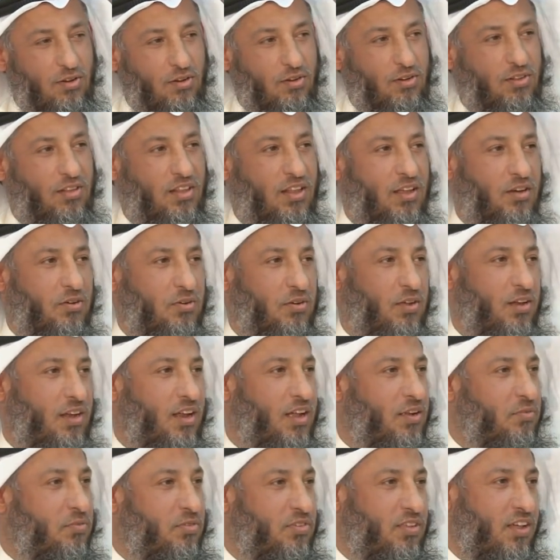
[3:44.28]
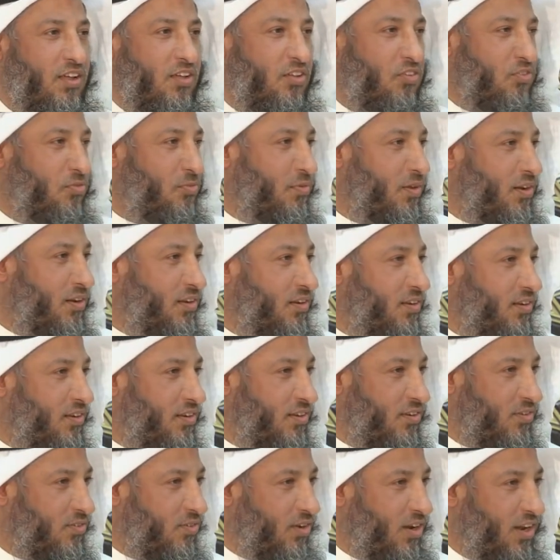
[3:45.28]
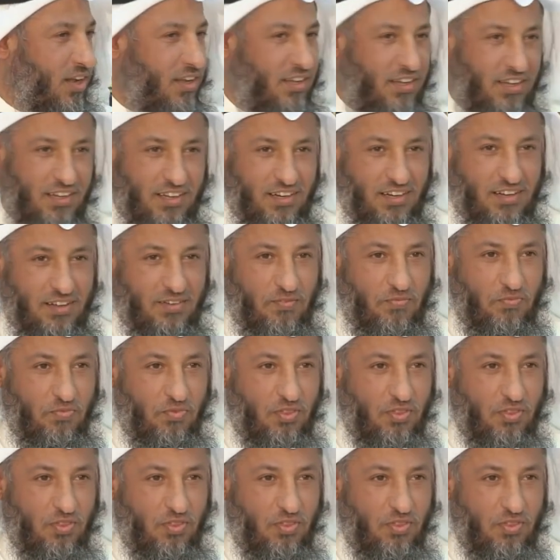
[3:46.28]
قلت له والله المستعان اصبر والله يعينك